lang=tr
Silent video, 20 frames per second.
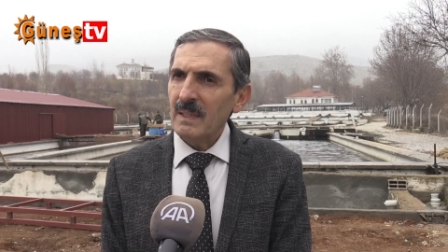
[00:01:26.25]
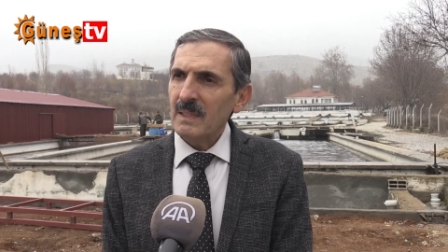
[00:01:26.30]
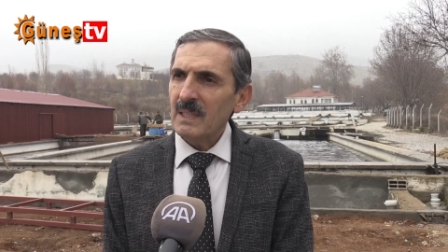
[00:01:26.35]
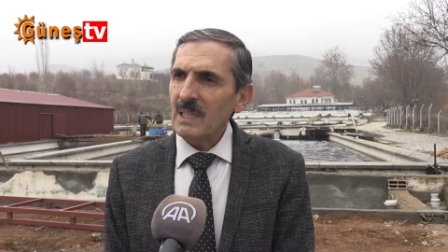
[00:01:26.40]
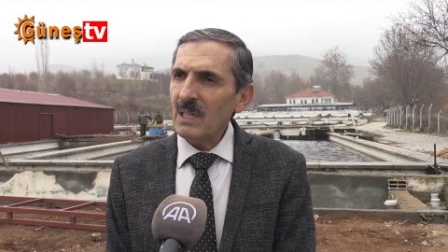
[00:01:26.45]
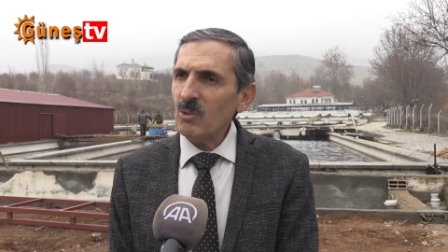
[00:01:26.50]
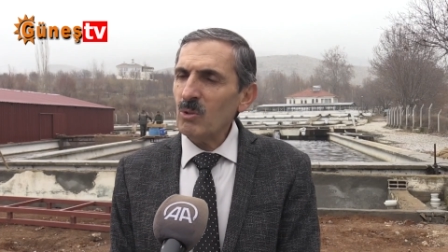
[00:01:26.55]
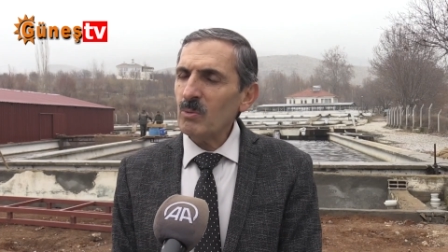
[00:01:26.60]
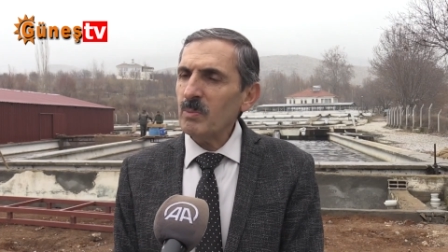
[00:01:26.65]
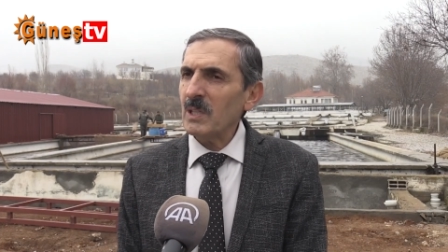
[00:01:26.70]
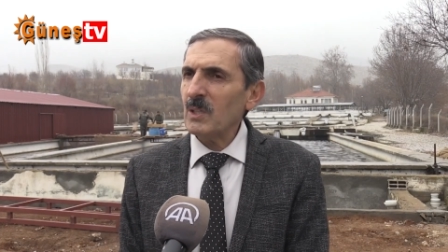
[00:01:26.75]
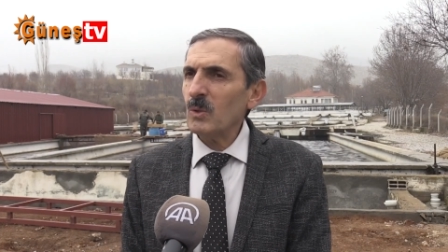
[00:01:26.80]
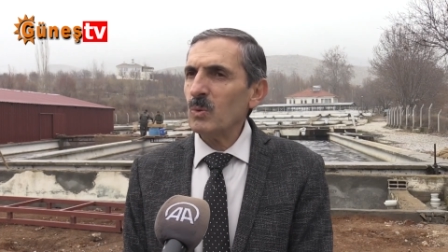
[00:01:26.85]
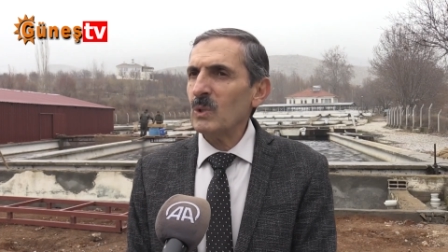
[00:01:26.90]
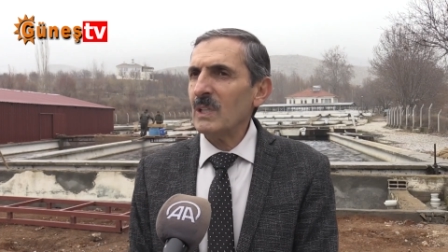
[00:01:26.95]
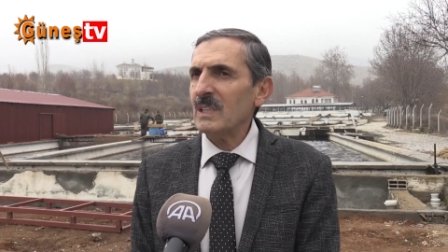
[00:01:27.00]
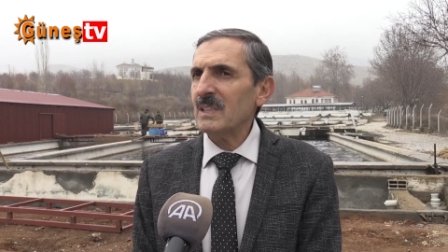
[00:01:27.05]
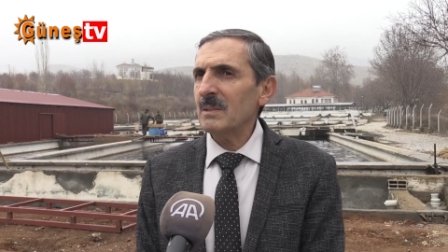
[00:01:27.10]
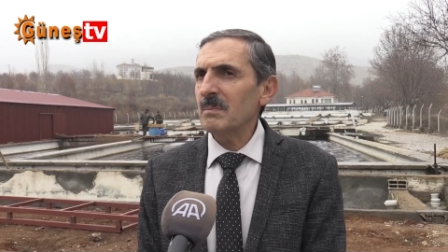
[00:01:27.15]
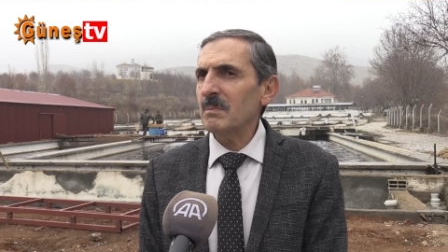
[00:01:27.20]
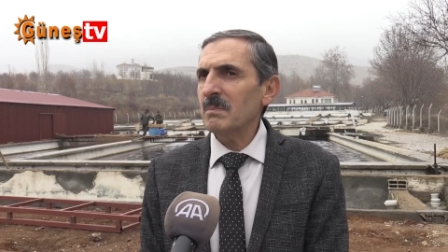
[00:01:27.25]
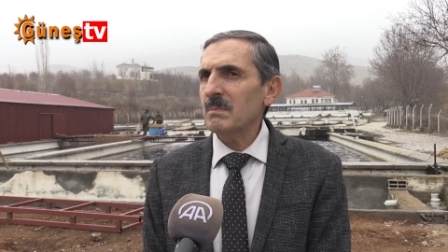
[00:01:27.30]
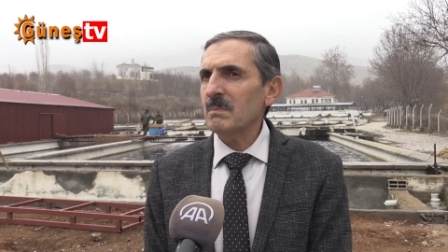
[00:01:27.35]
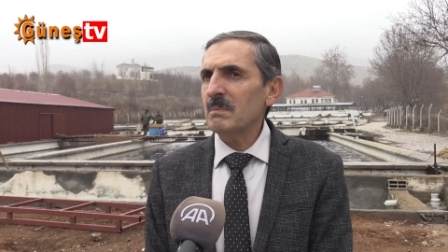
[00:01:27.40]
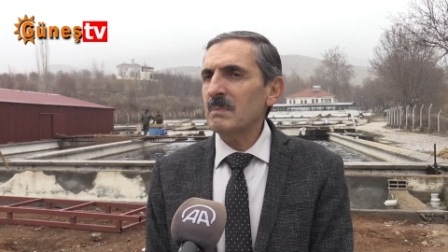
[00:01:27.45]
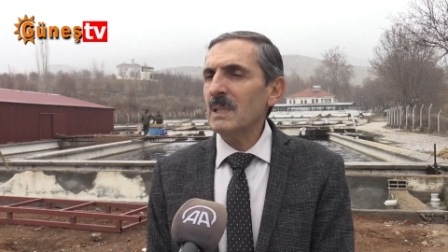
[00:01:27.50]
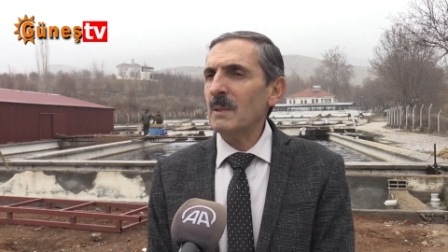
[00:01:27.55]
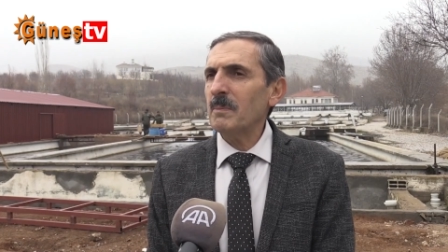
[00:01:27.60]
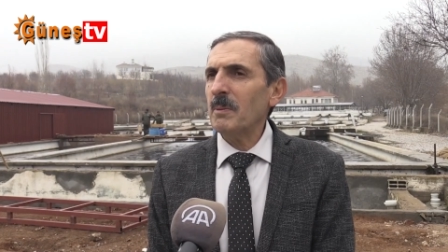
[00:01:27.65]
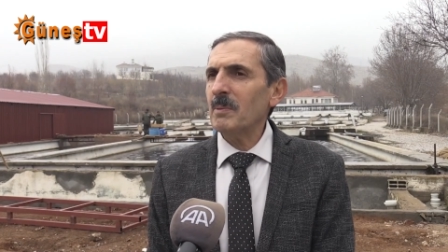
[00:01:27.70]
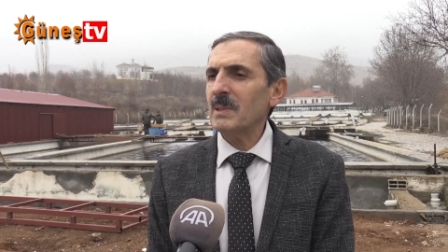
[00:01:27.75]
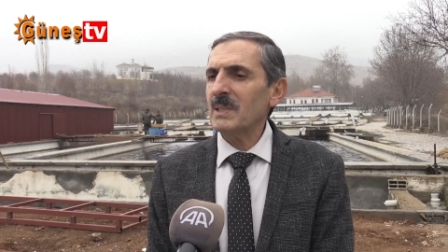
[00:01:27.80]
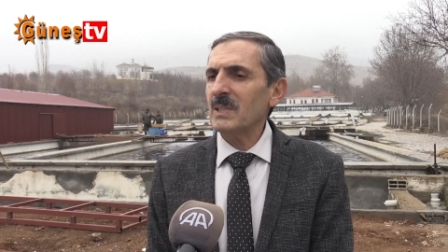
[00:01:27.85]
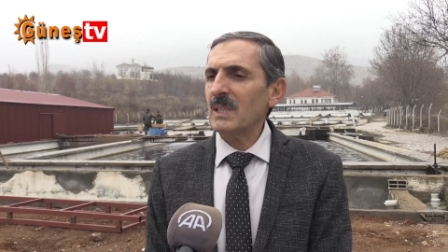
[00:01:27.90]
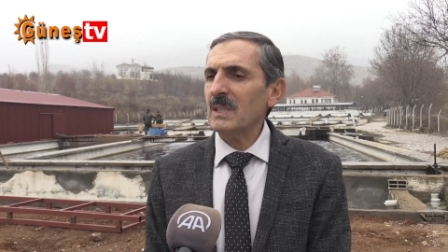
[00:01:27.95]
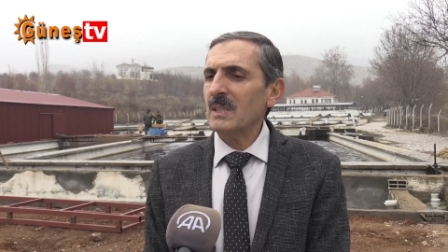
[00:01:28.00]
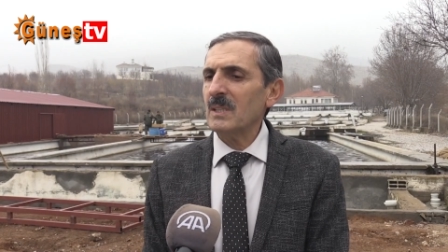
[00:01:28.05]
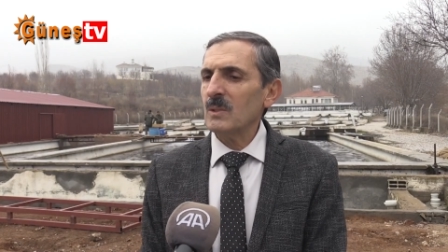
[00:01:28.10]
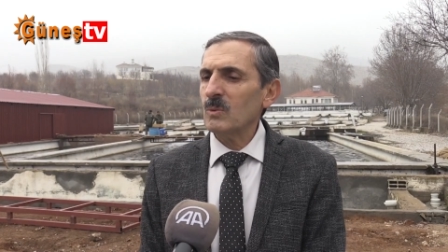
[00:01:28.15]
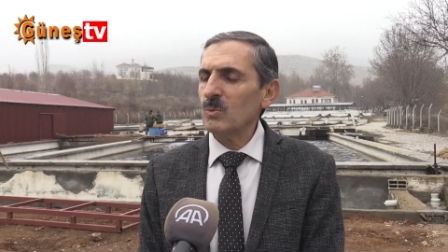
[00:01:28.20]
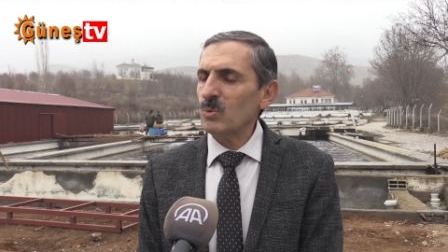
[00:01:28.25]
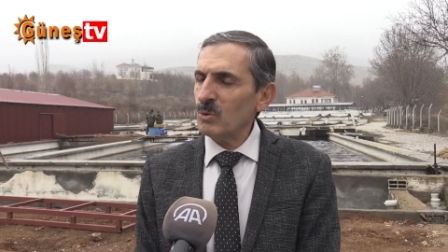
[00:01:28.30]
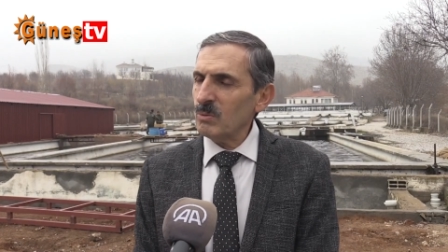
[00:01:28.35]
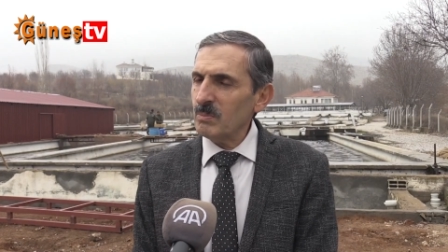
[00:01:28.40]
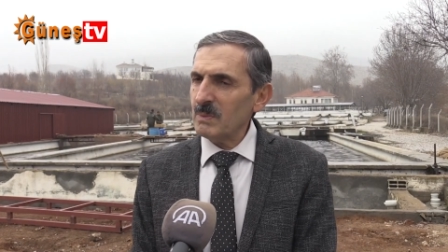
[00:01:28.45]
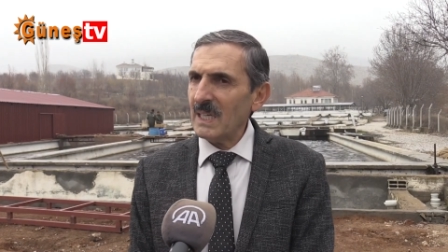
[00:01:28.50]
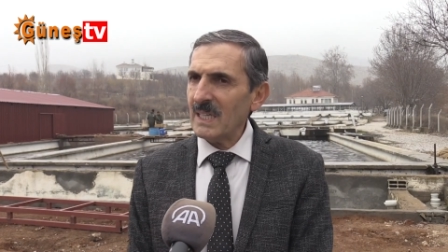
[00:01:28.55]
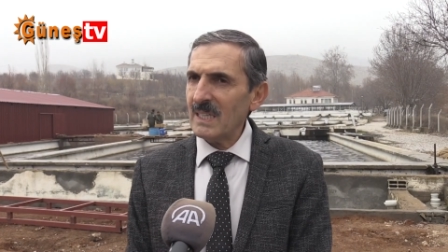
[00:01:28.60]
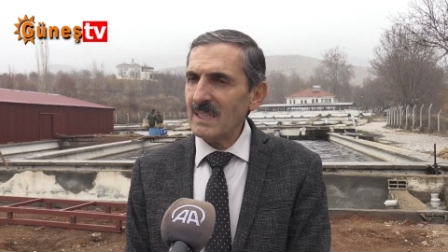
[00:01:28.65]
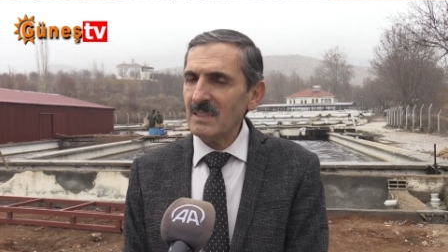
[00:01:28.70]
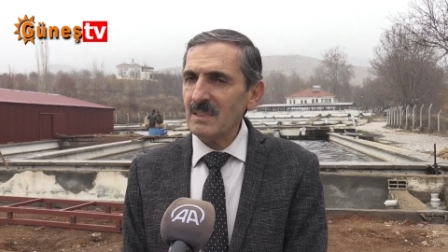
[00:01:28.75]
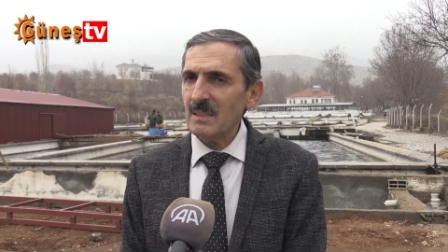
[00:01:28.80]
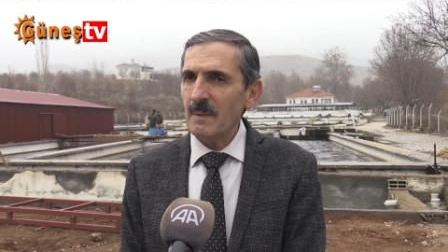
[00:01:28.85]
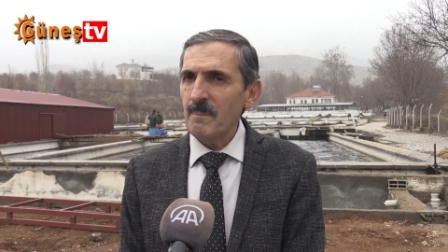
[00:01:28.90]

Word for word: yavru balık üretim yapabilecek durumdayız.